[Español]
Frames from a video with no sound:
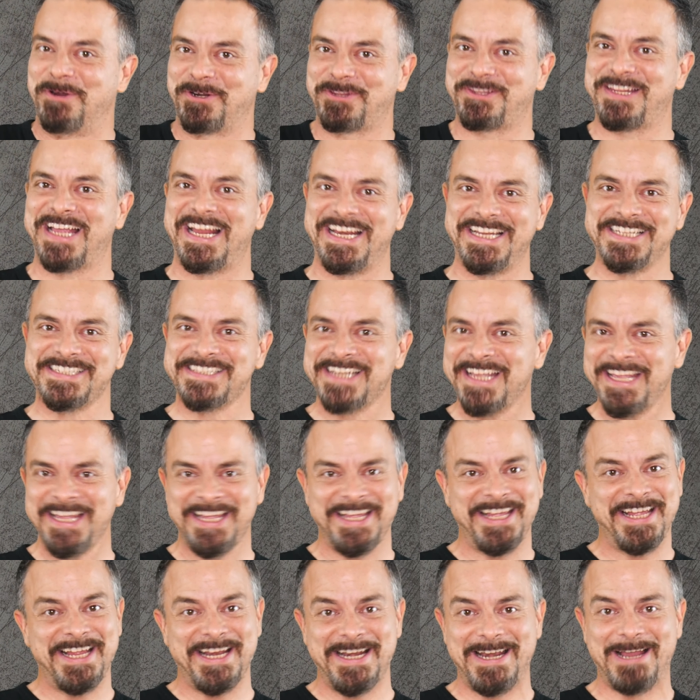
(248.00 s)
mortales,
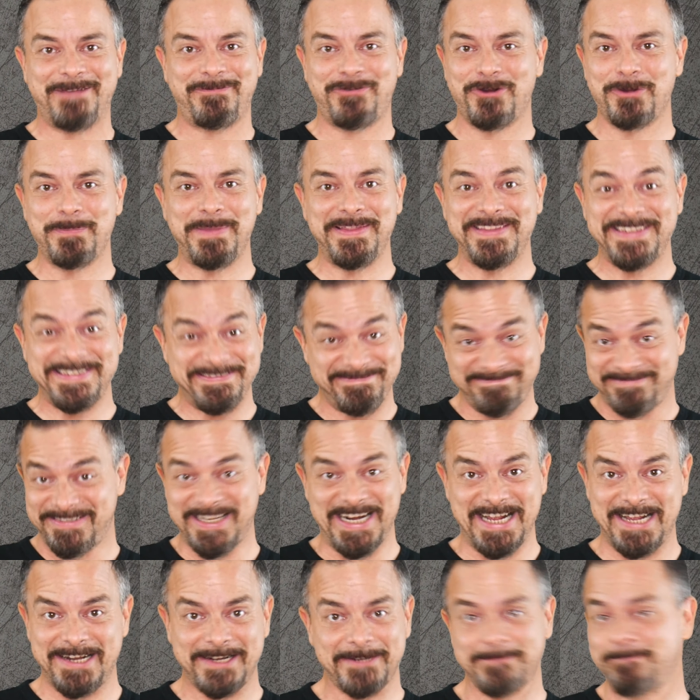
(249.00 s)
la forma de
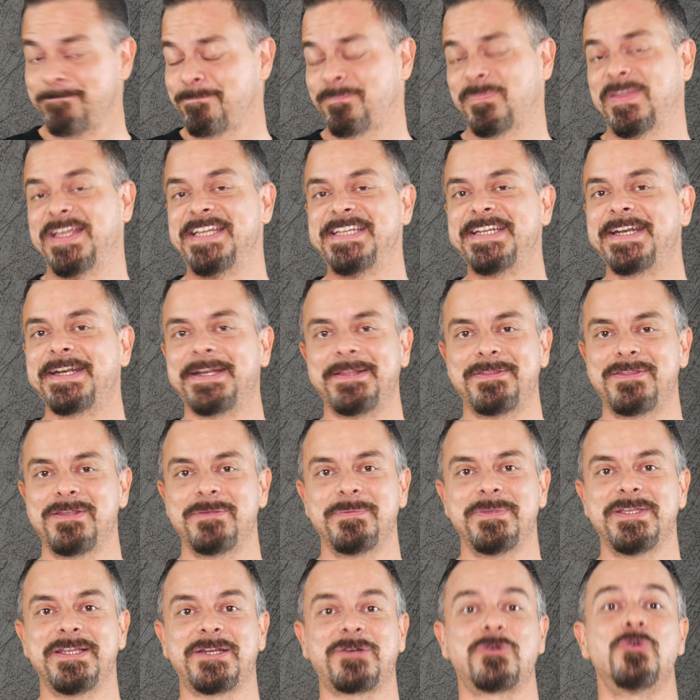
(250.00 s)
entrar es
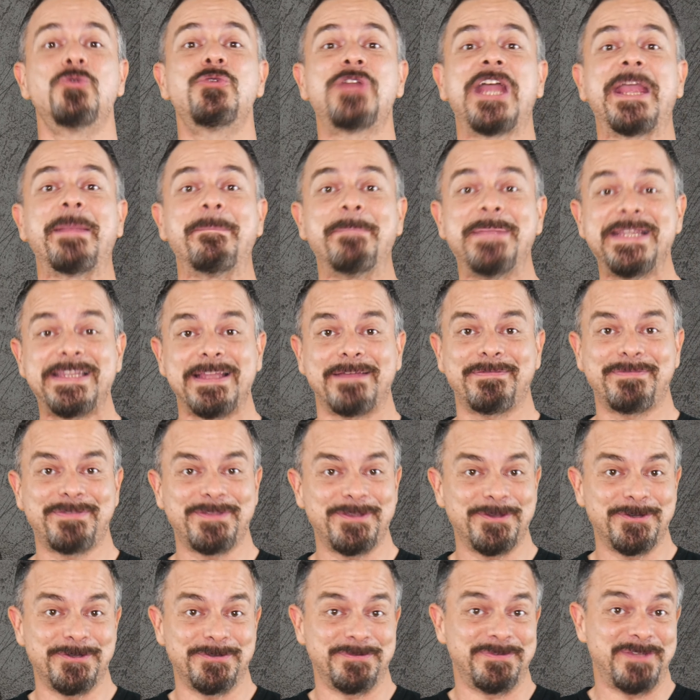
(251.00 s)
recibir una
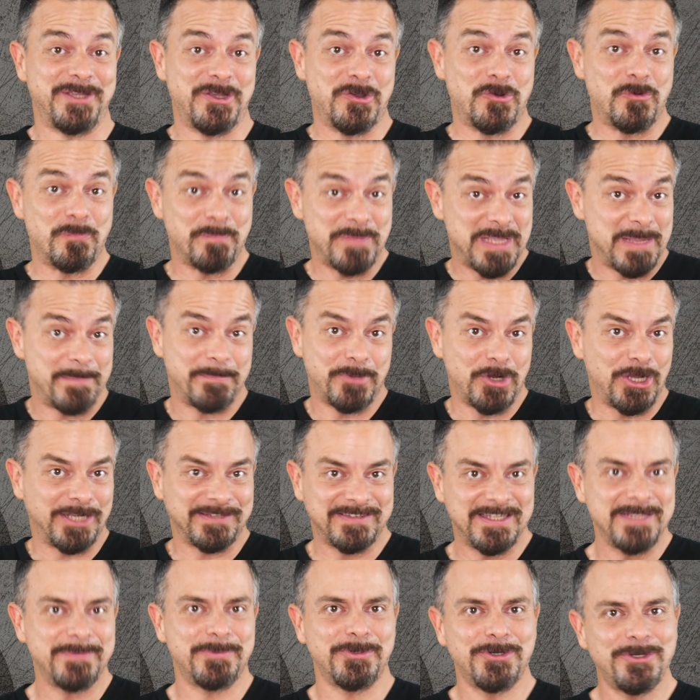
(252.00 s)
invitación de un miembro
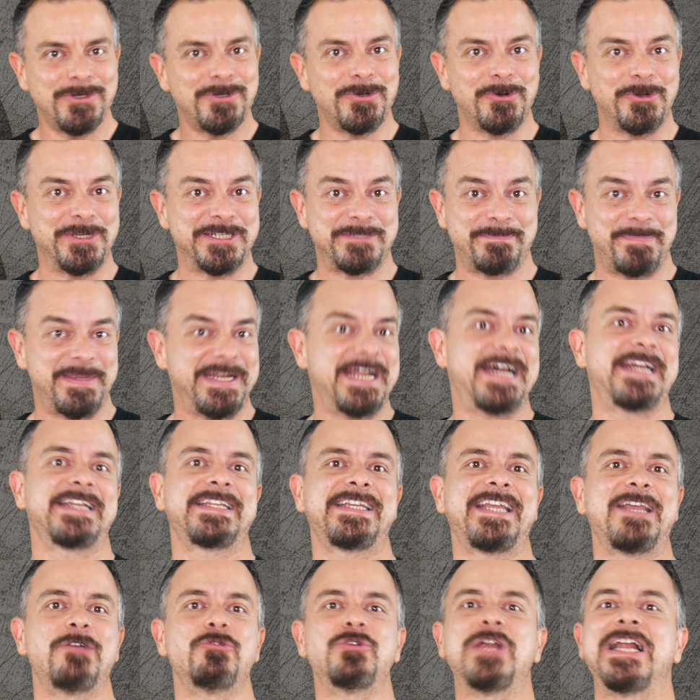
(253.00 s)
activo o
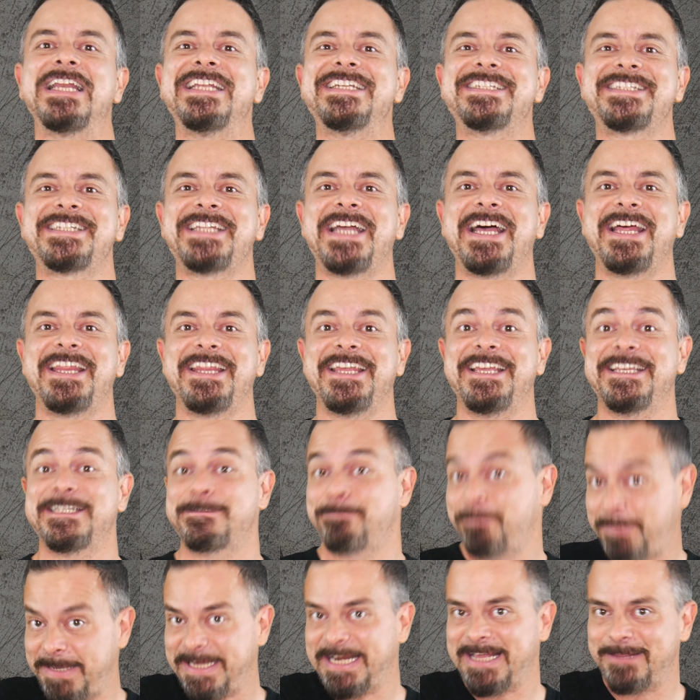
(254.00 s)
esperar que una lista de
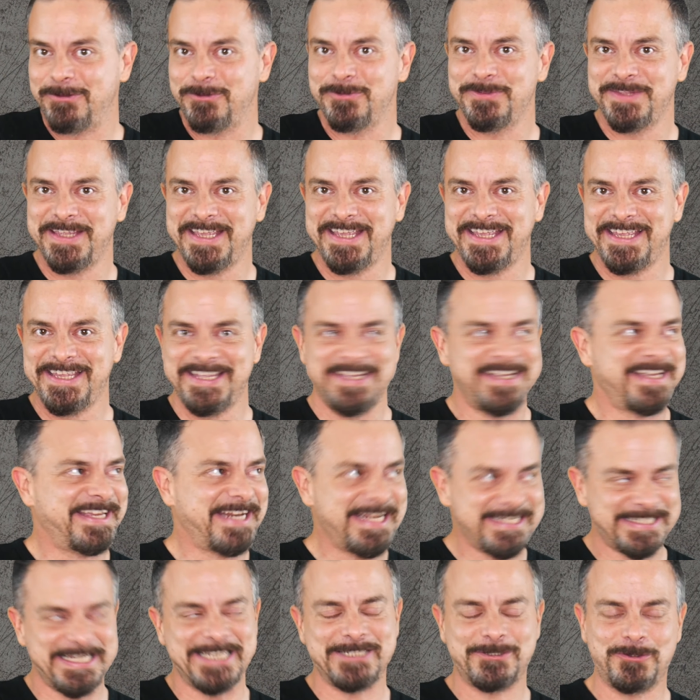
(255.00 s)
espera donde
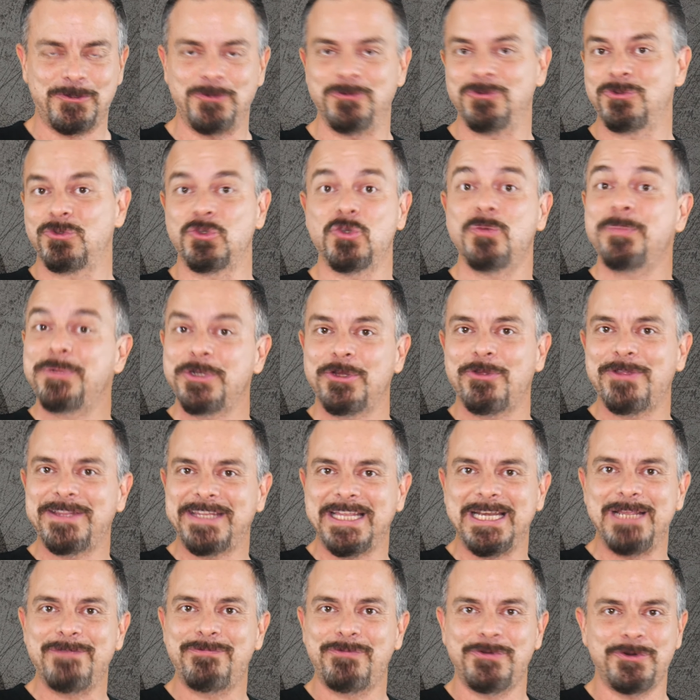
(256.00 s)
ingresas con tu número de
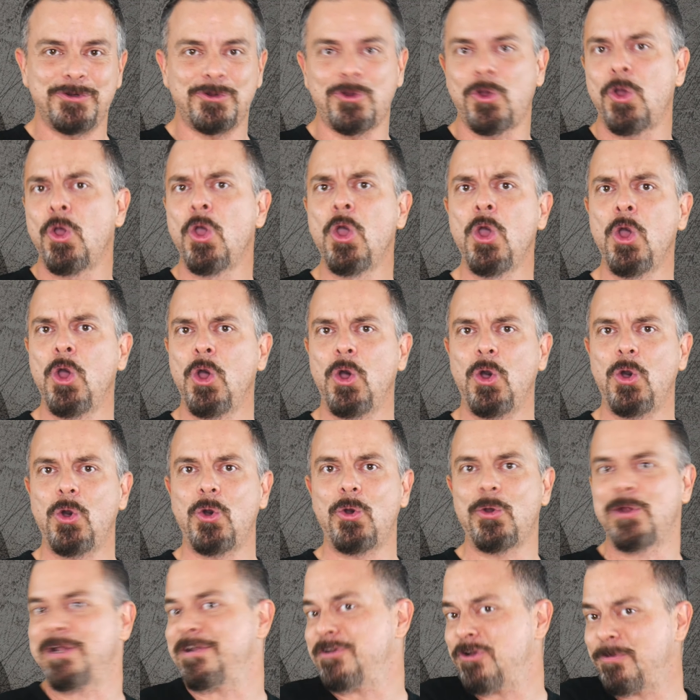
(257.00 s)
teléfono
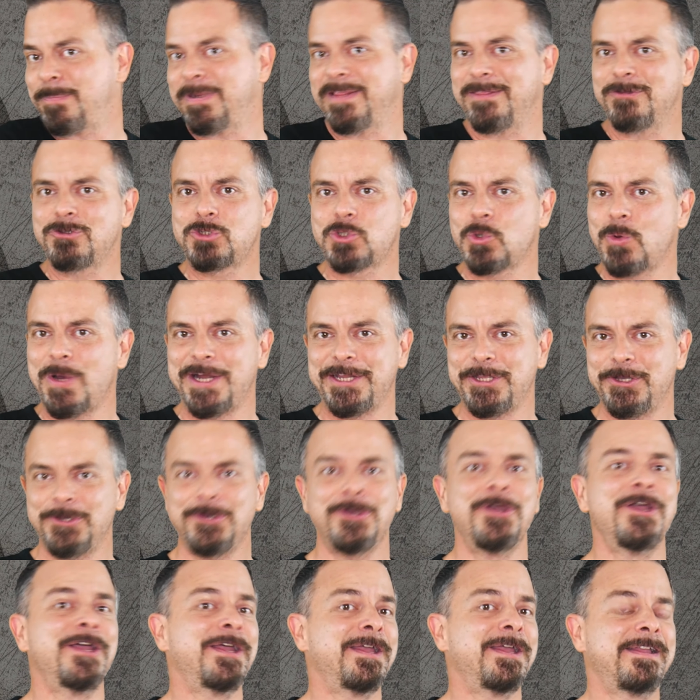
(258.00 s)
o el nombre de
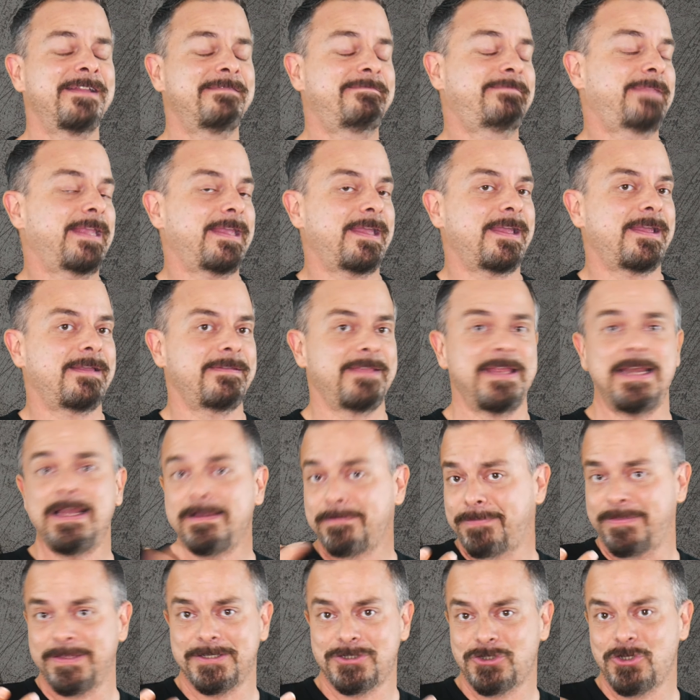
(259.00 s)
usuario te dé el
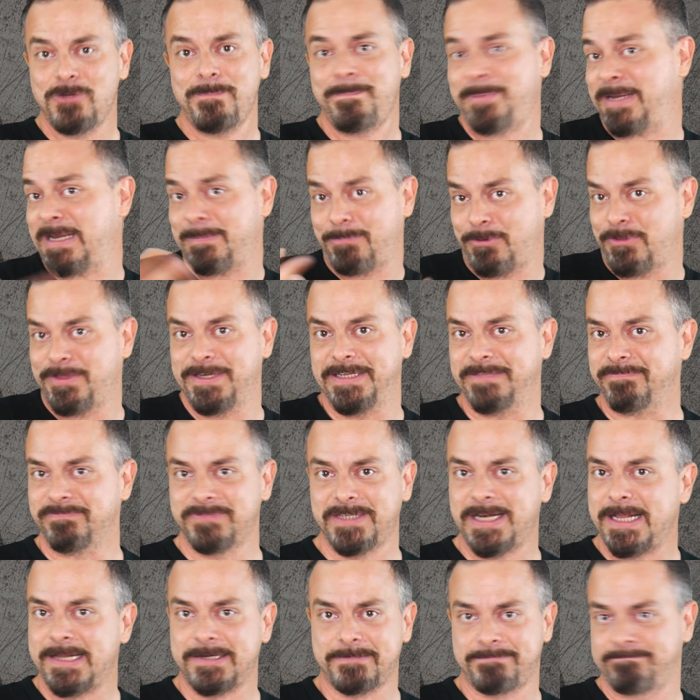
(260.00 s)
acceso para poder
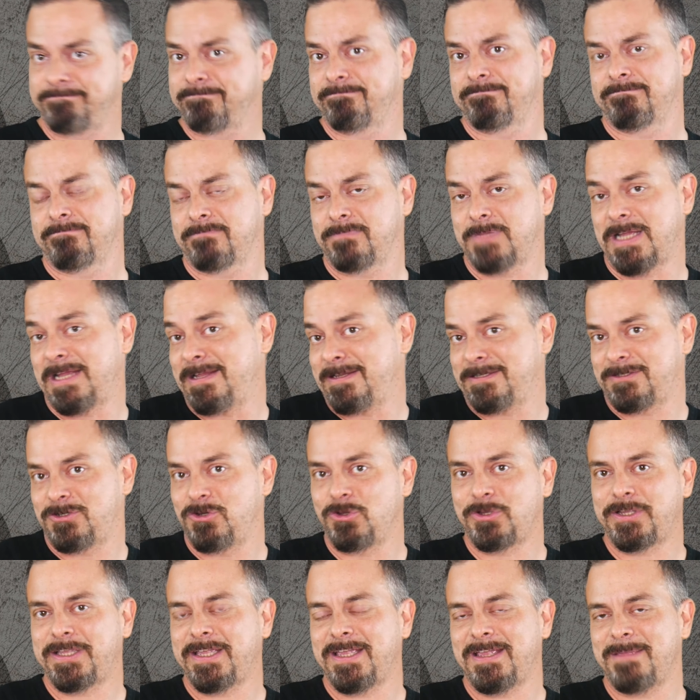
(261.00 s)
entrar. Es
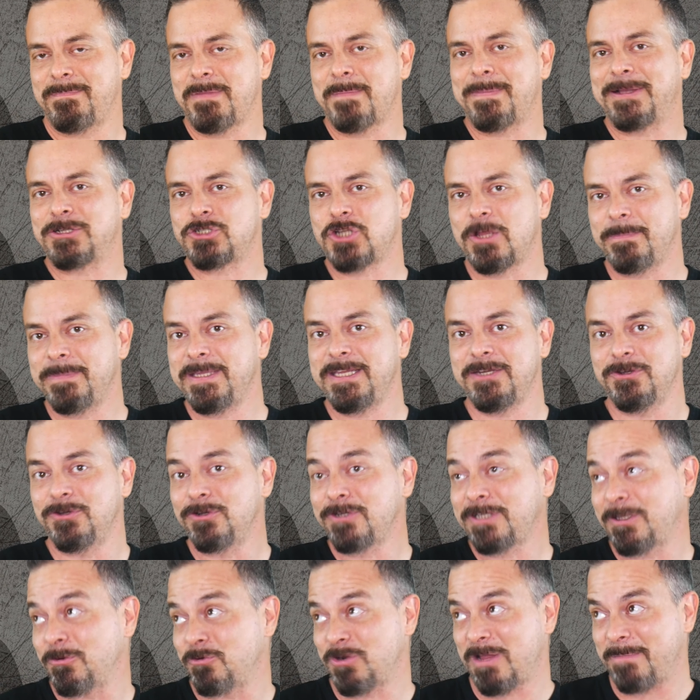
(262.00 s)
lo que me pasó a mí,
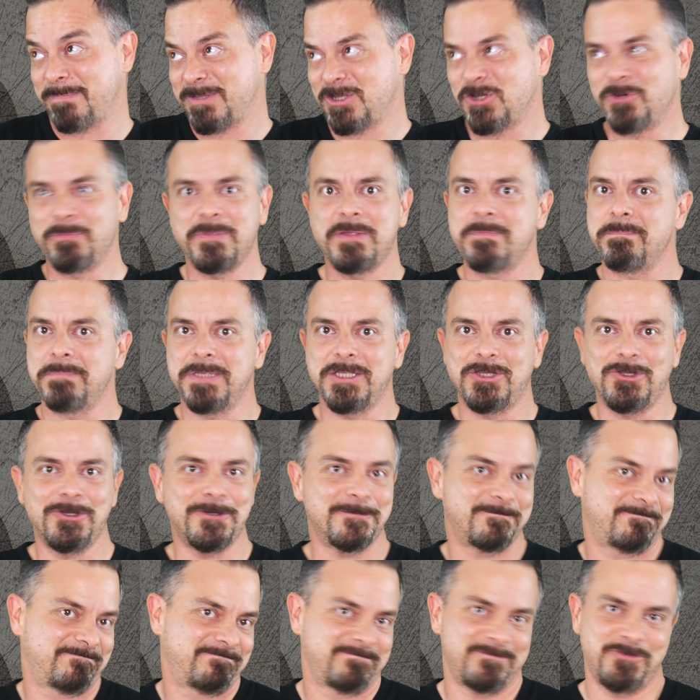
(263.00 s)
¿no? Que un amigo me
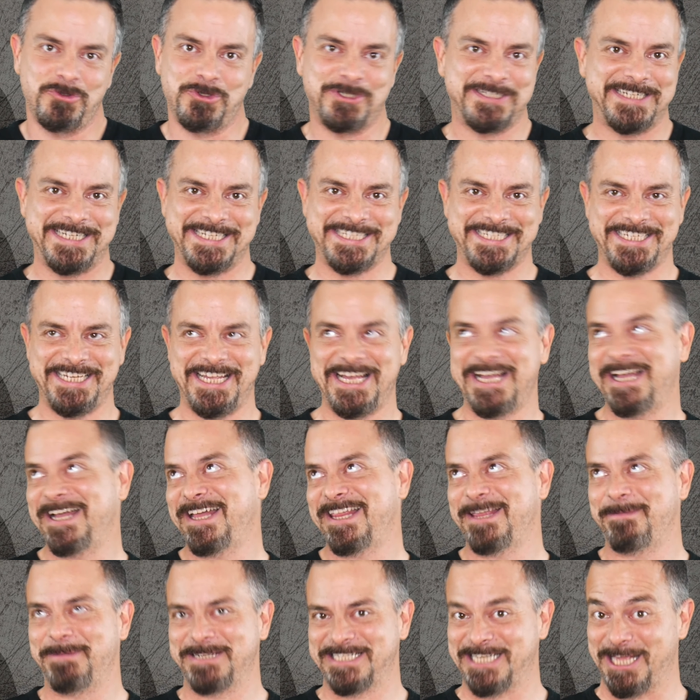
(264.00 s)
invitó. No es que
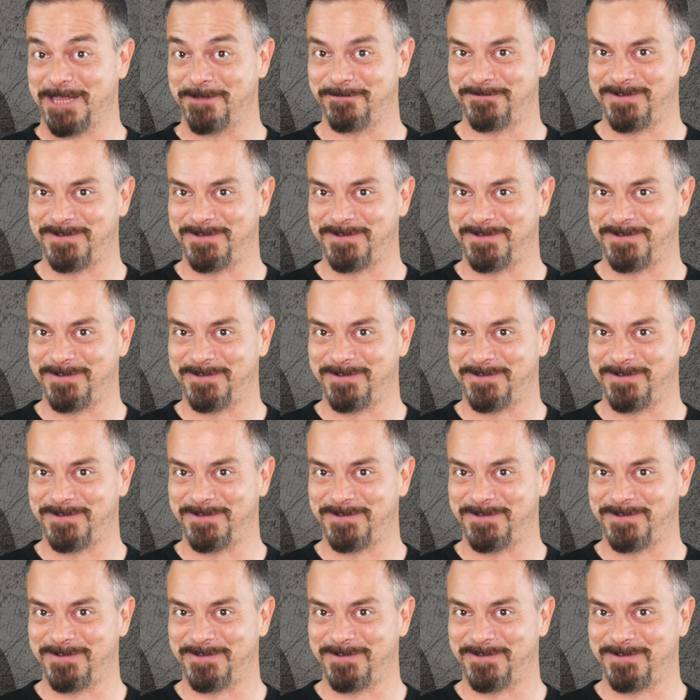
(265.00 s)
sea demasiado